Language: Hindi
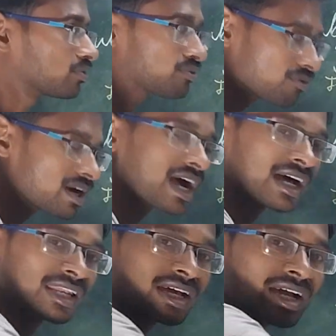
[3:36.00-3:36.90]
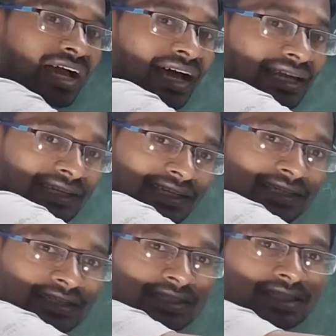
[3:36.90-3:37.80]
वो खाना खा ली
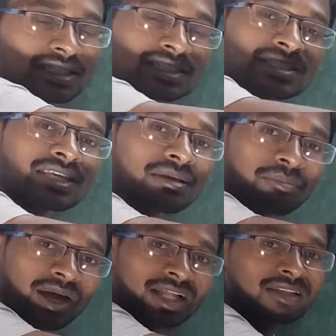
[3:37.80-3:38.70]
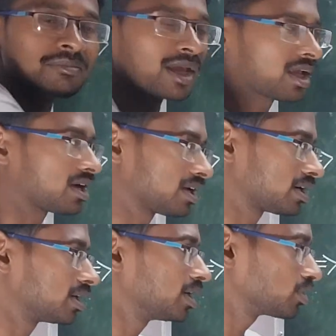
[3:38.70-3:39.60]
इसके बाद मैं आया
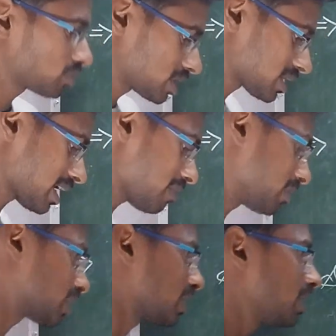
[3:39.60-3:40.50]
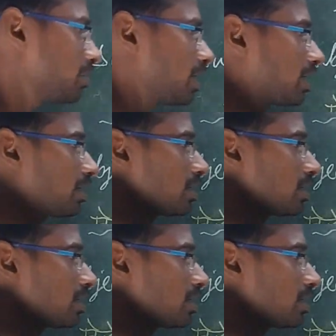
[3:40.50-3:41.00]
तो इसका मतलब है